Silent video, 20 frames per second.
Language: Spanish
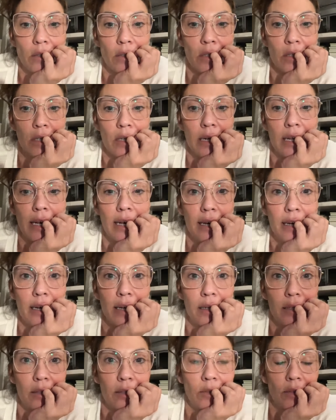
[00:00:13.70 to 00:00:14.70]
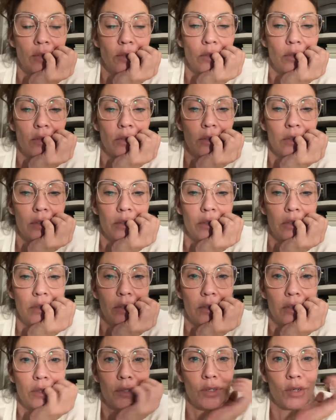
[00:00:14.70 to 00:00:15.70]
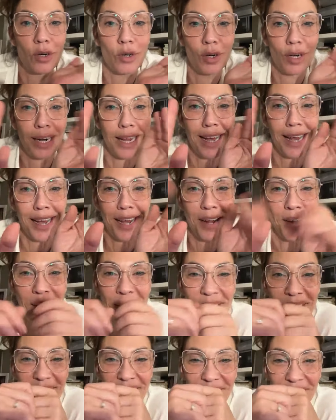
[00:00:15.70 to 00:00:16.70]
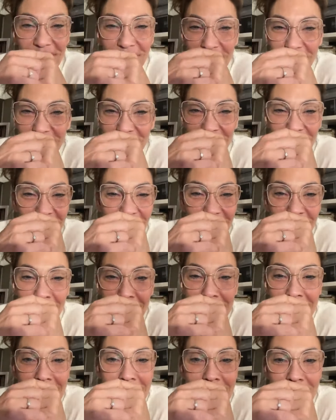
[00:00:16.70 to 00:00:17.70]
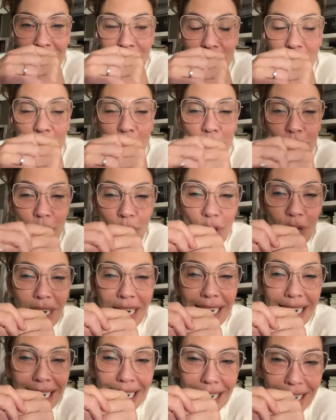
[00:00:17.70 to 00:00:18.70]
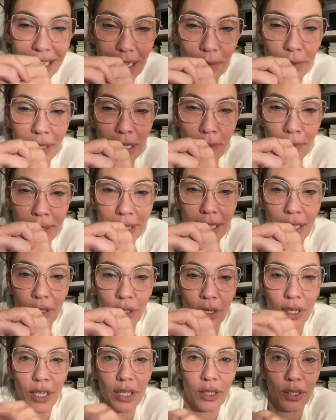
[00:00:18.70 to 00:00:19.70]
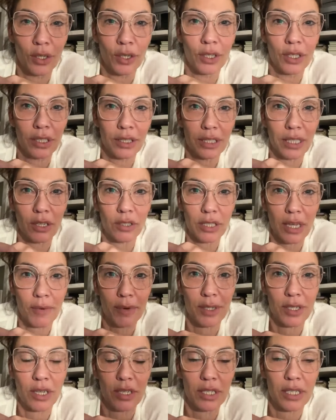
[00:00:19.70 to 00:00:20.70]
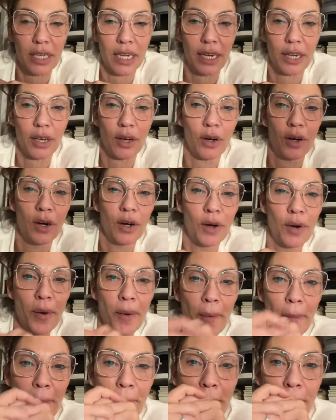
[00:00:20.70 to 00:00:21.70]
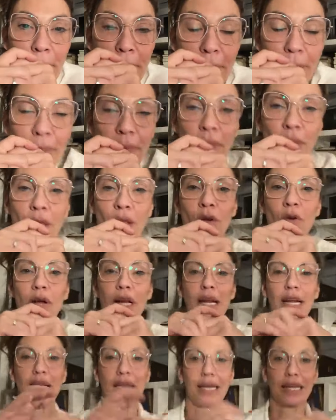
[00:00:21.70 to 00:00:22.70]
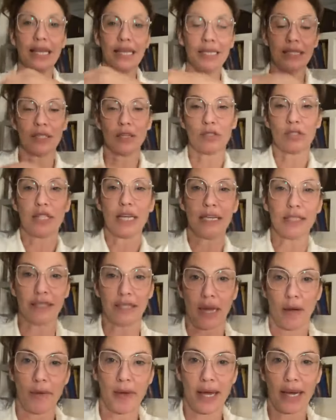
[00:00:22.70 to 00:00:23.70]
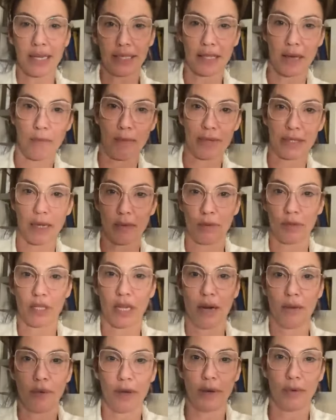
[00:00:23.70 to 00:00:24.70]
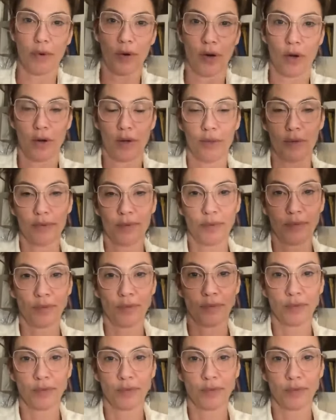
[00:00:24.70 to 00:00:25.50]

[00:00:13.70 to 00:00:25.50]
Hola. Hola. Yo no puedo creer que me esté pasando esto. Se los aviso en serio. ¿Cuál es la quinta o sexta vez que ya empezamos el vivo?